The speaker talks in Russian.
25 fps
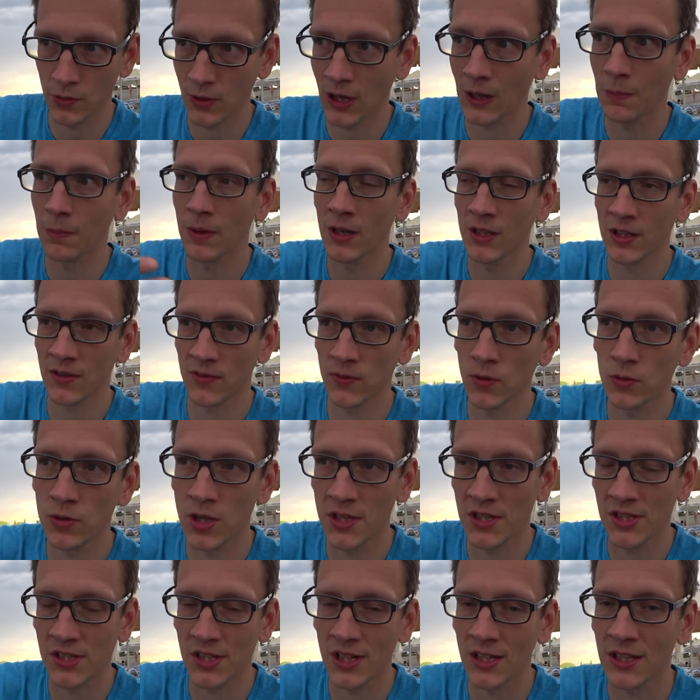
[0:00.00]
ну как бы это
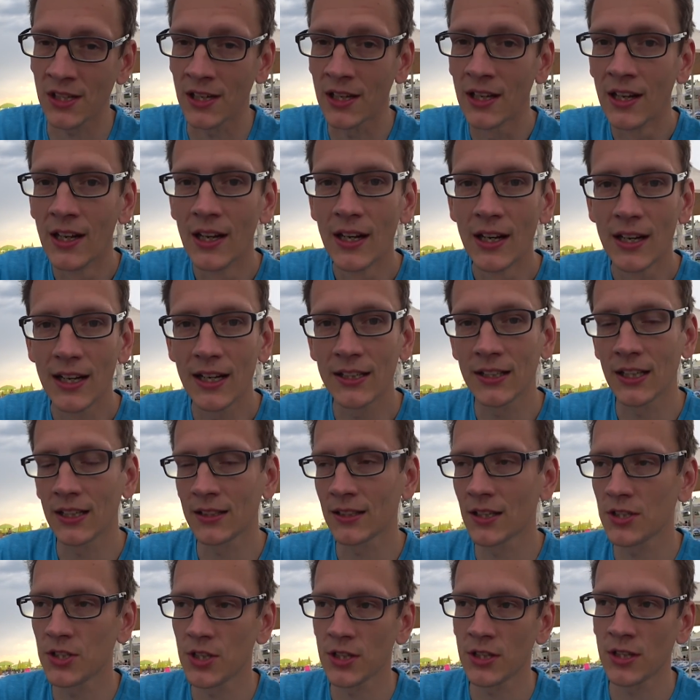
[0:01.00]
внутри страны. Это
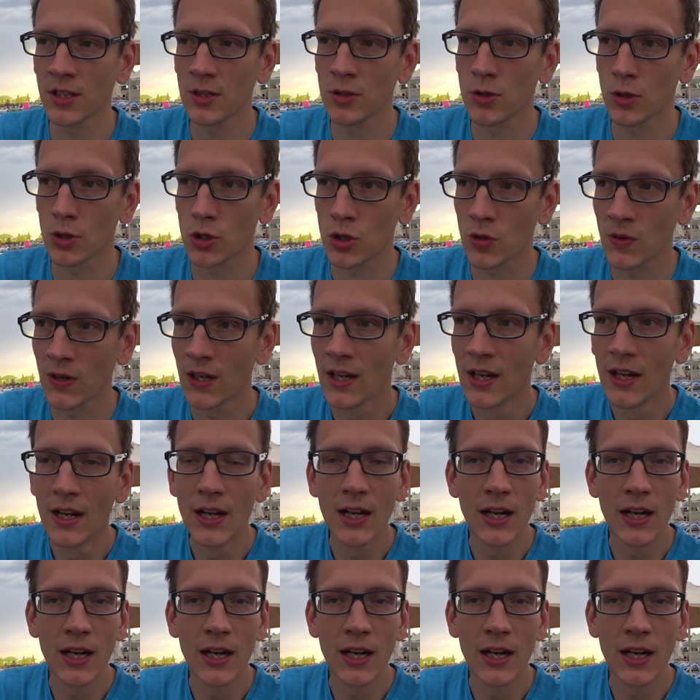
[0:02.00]
относительно дешево.